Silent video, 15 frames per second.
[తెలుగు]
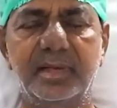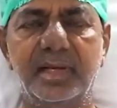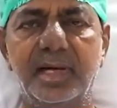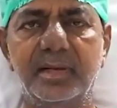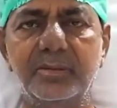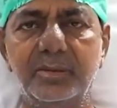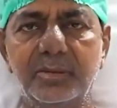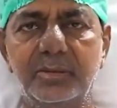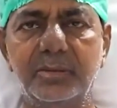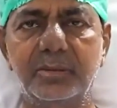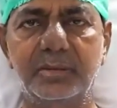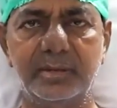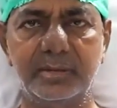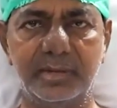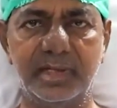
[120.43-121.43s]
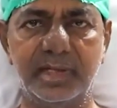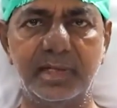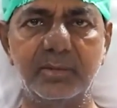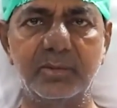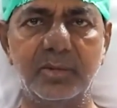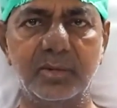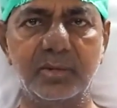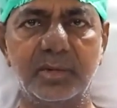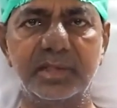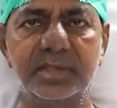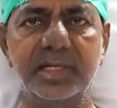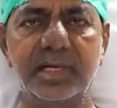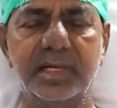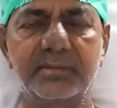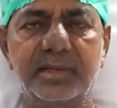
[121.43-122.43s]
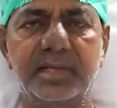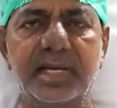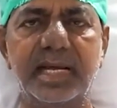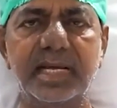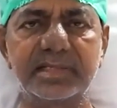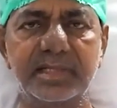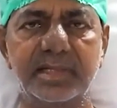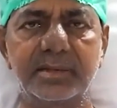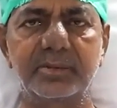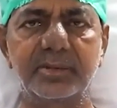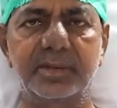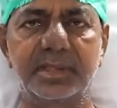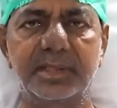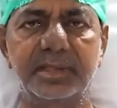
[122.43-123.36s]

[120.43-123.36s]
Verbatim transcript: నాకు అనుకోకుండా జరిగినటువంటి యాక్సిడెంట్తో